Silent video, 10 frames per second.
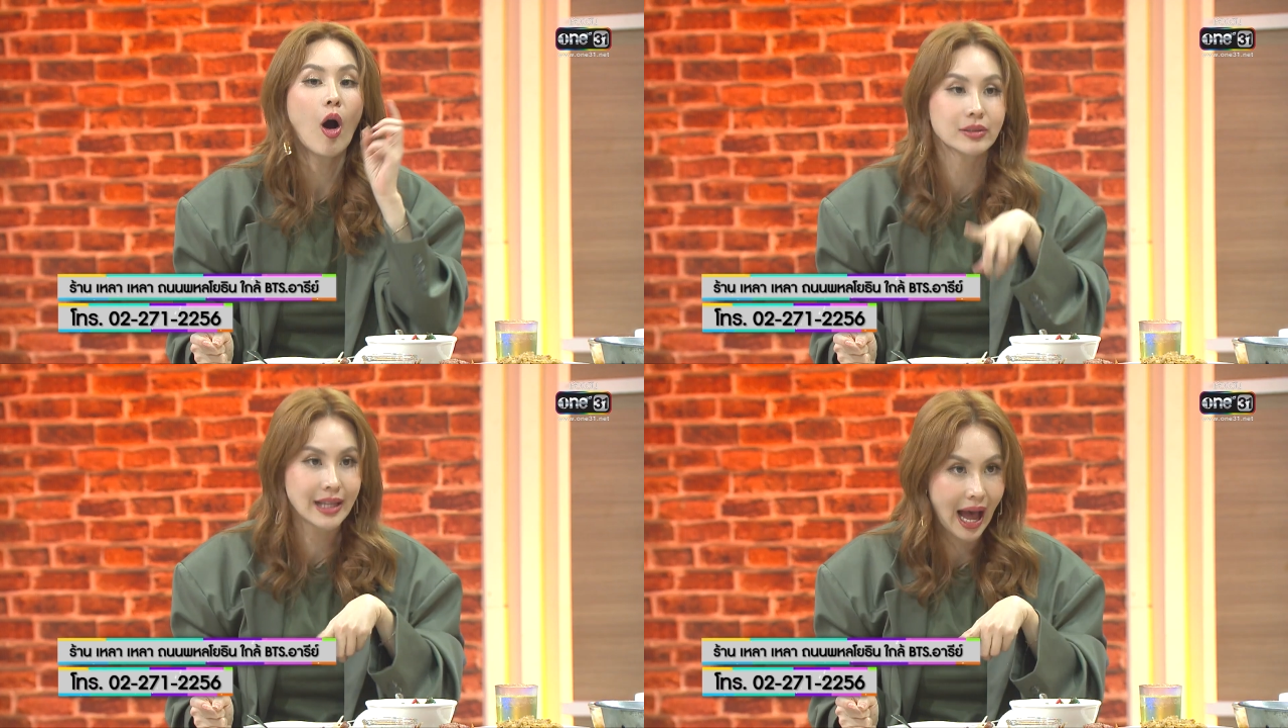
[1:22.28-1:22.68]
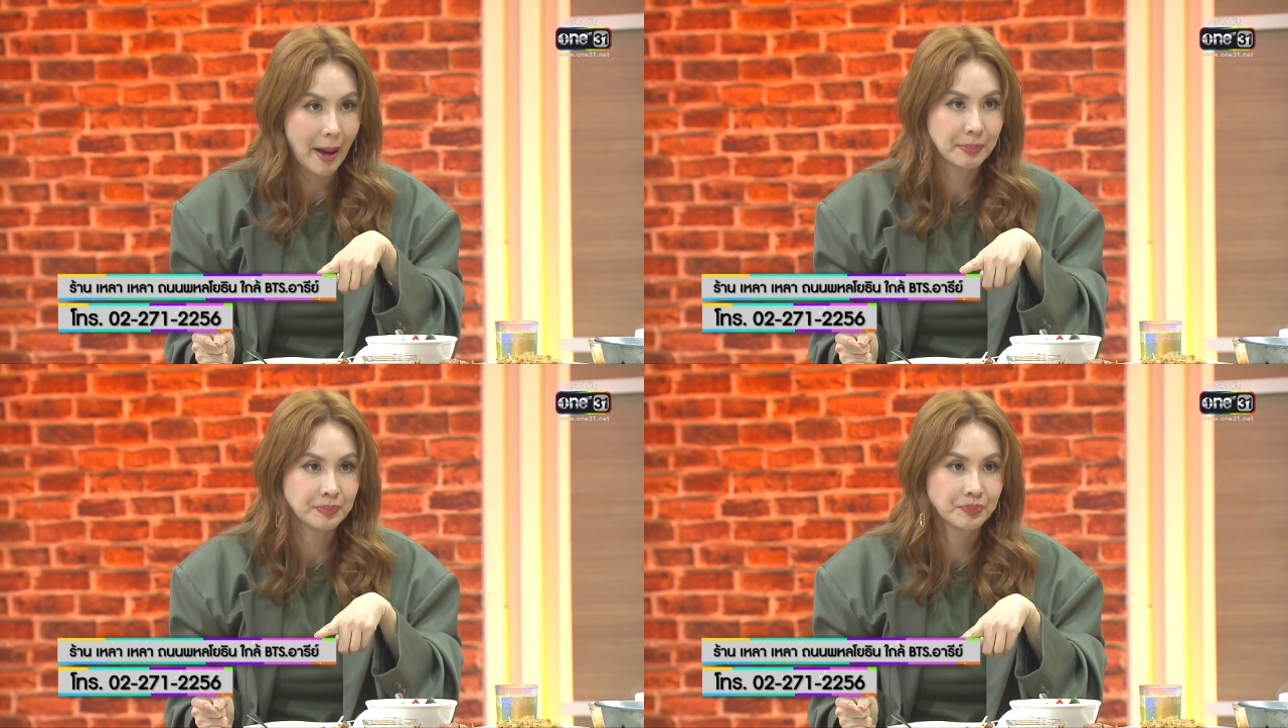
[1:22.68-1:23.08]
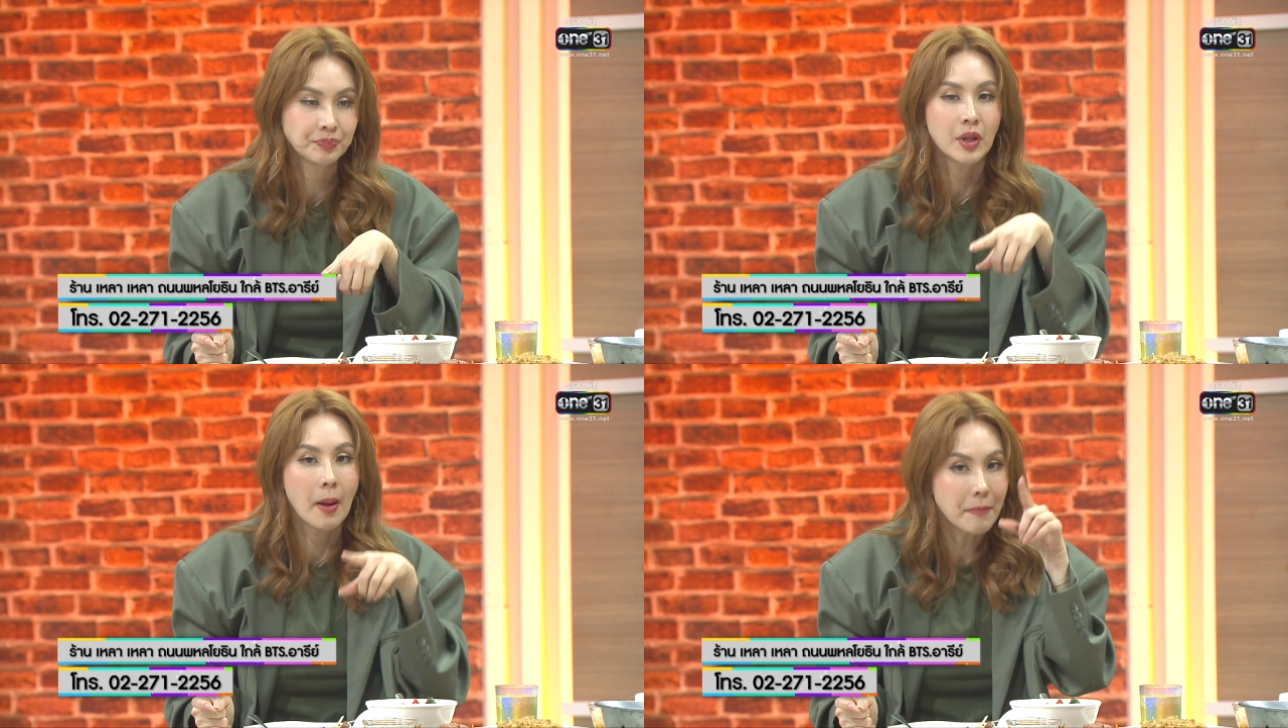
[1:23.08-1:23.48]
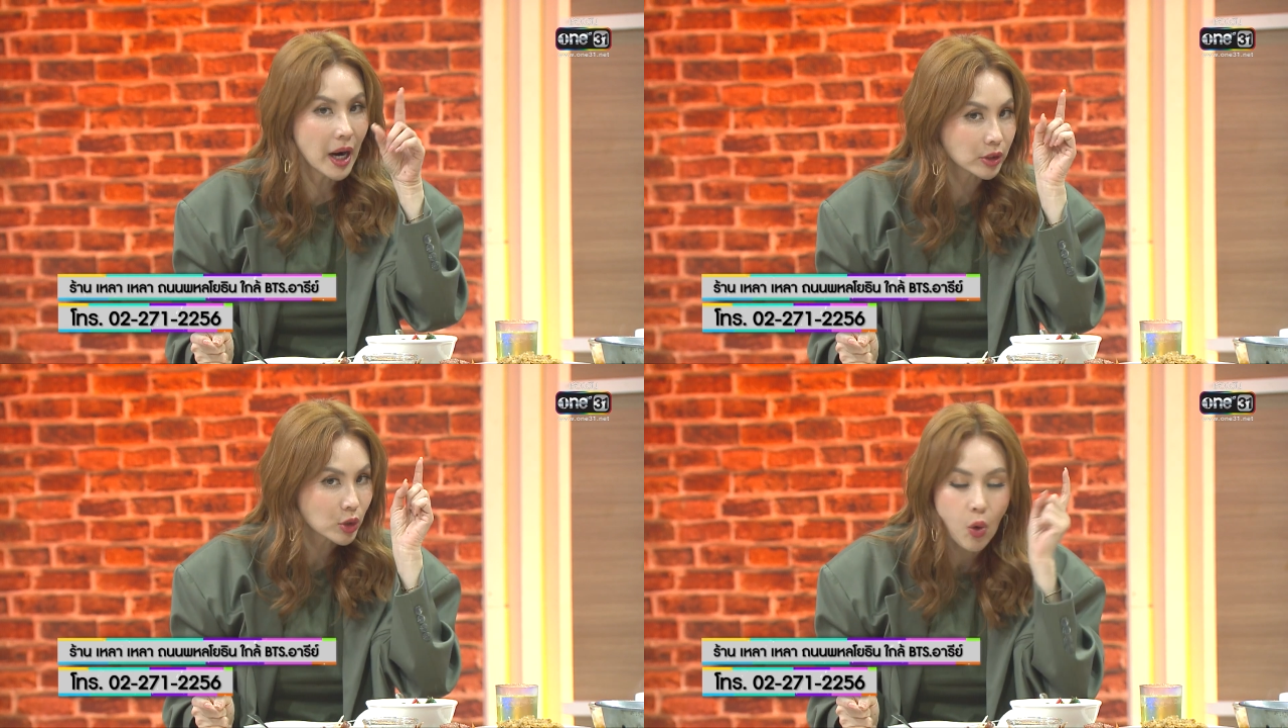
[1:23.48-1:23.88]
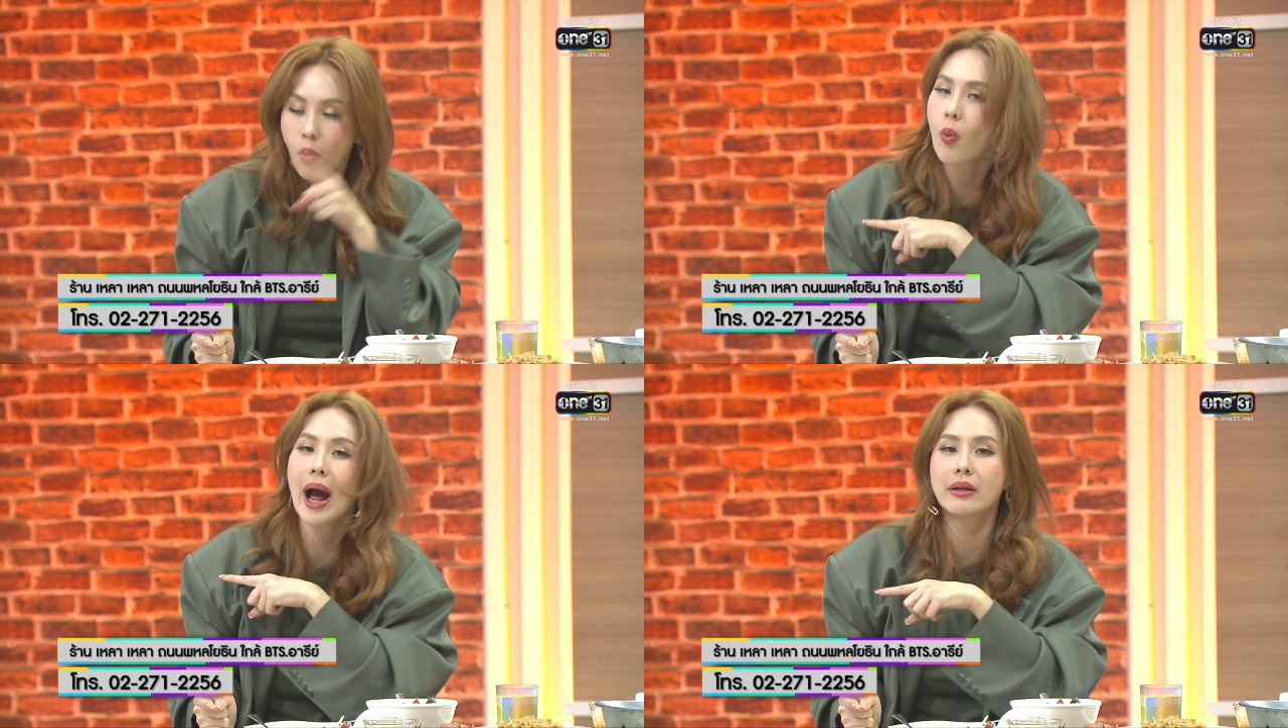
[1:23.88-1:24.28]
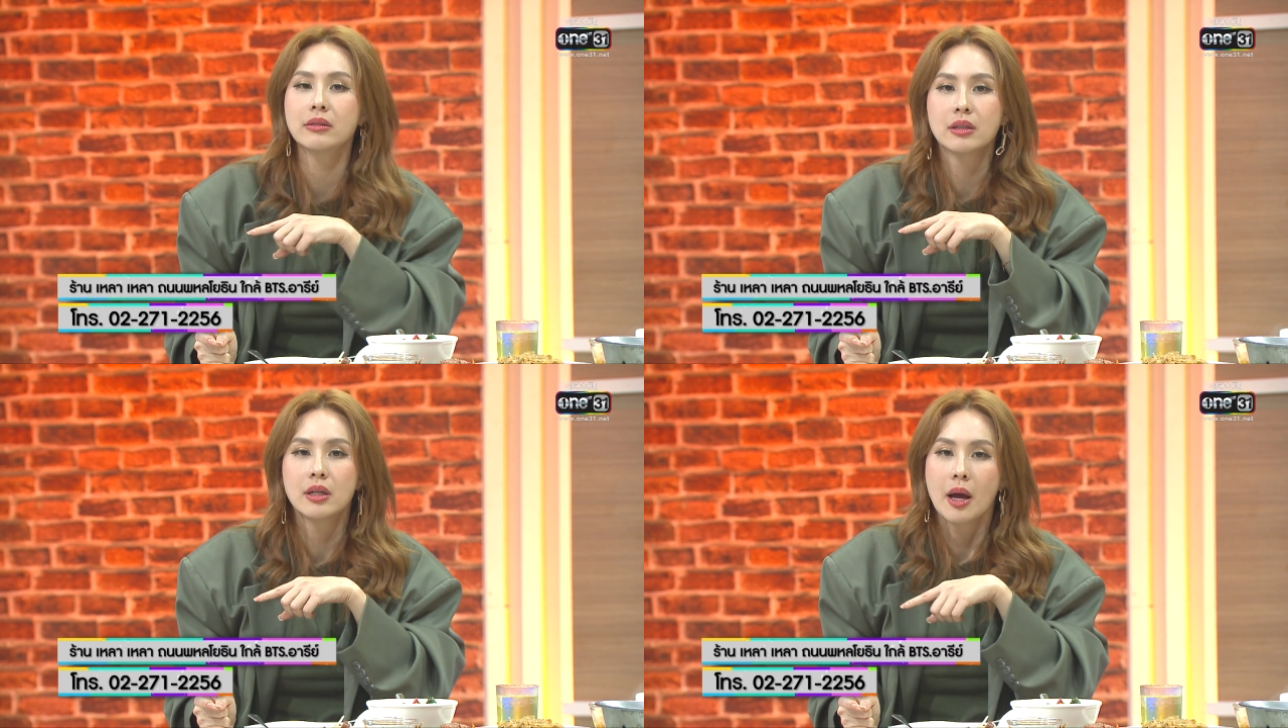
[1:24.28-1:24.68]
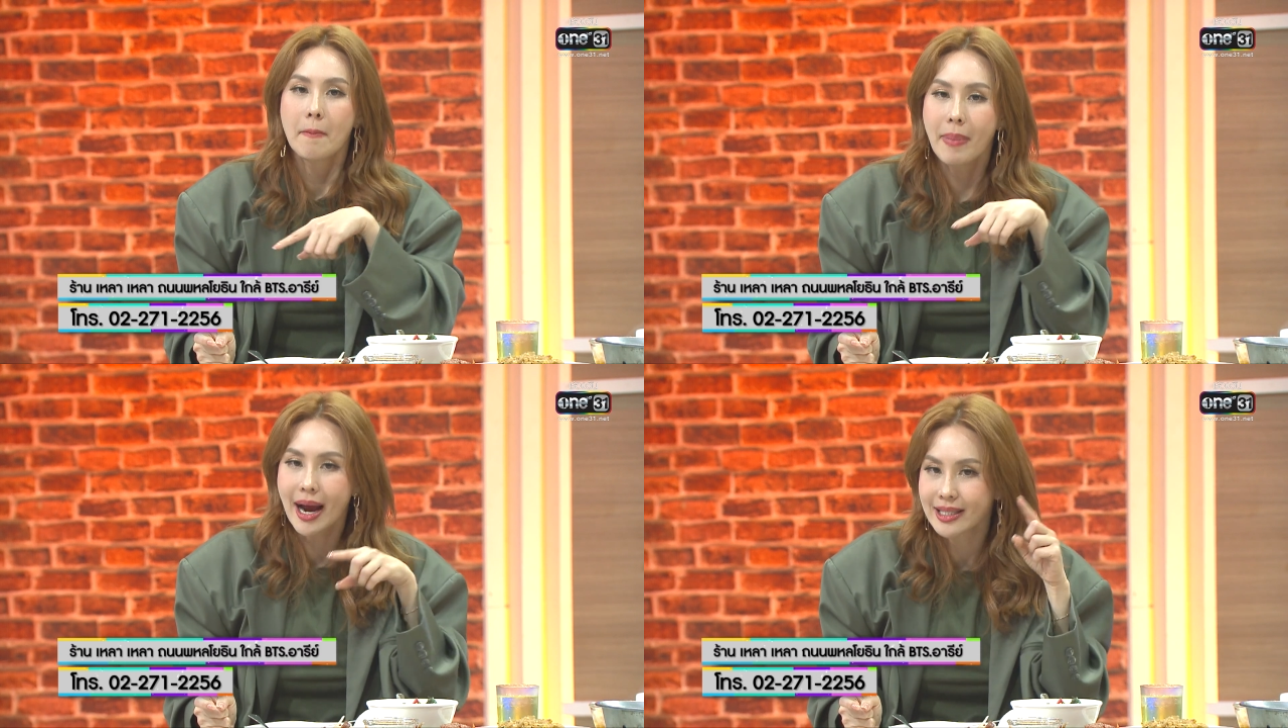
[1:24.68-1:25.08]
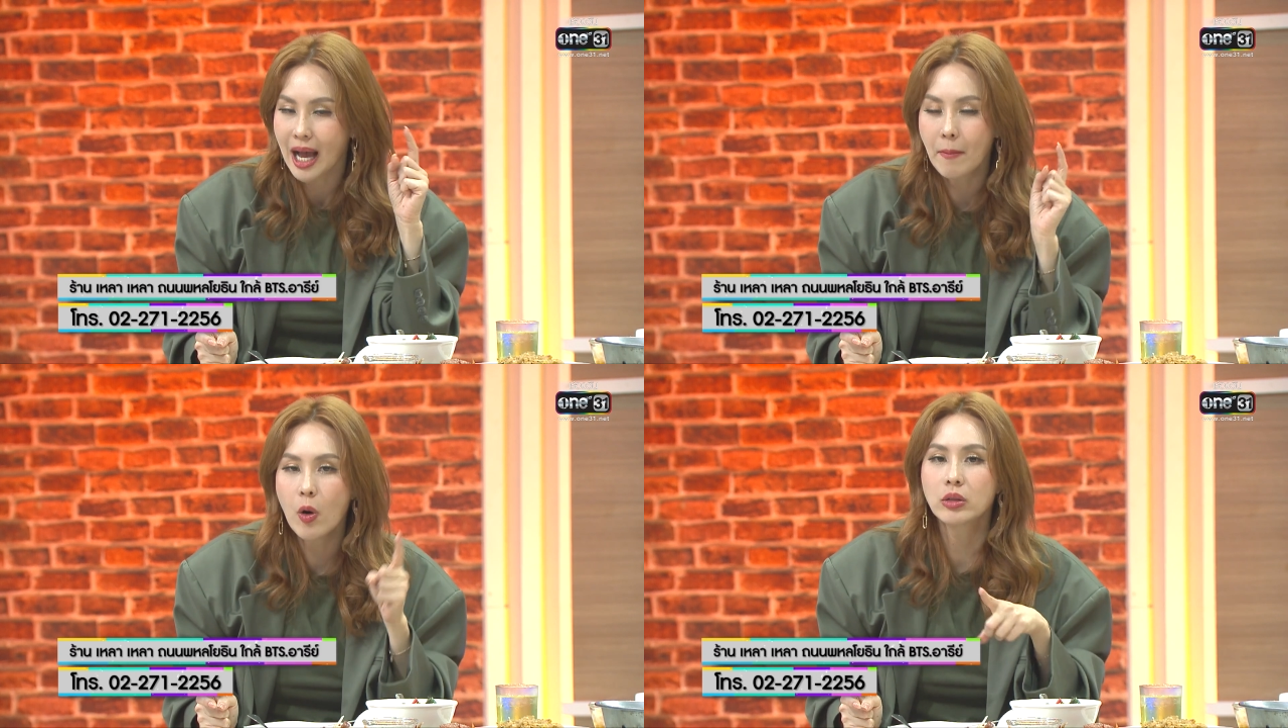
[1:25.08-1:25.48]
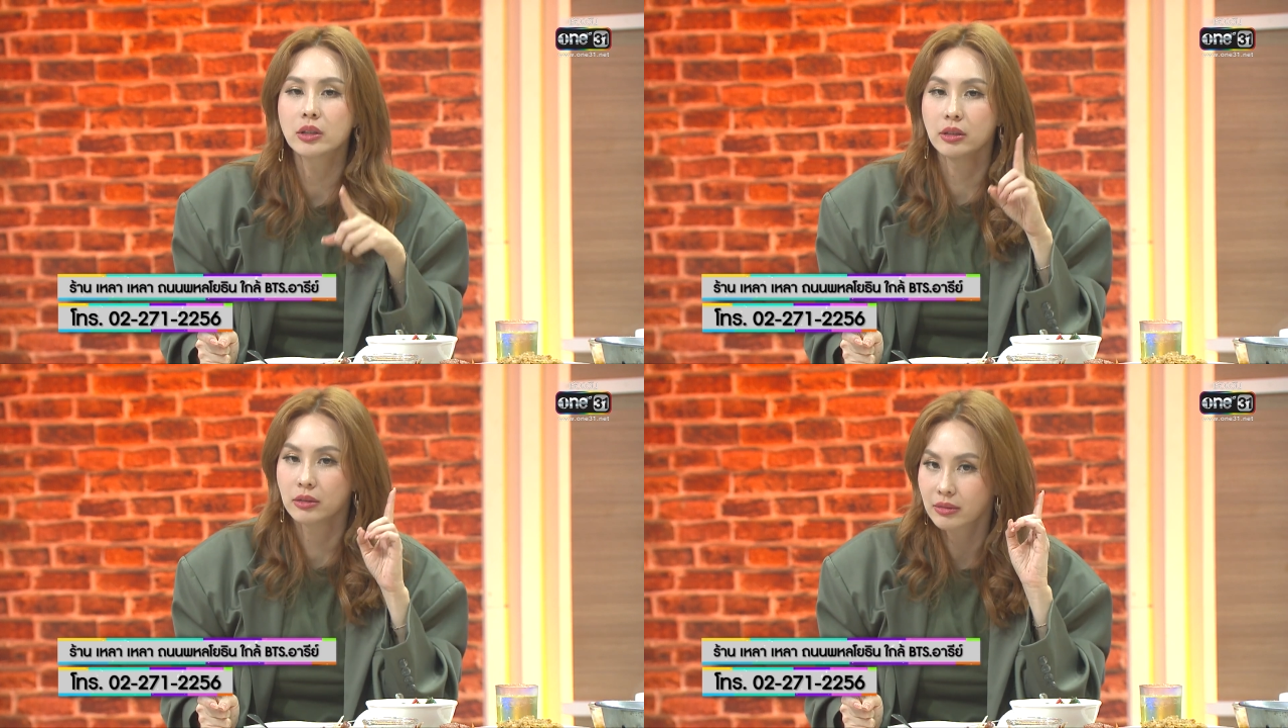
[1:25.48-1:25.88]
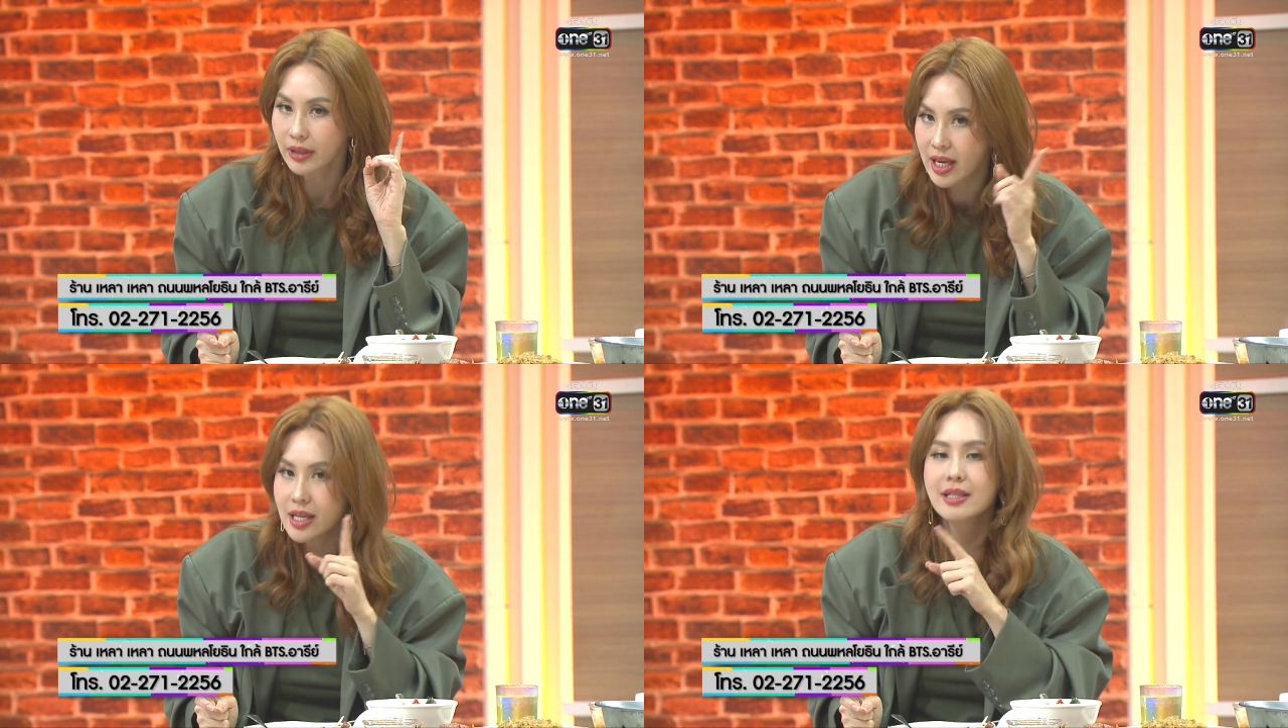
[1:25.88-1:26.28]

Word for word: ออก3เปิดทุกวันบ่าย3 โมงถึงตี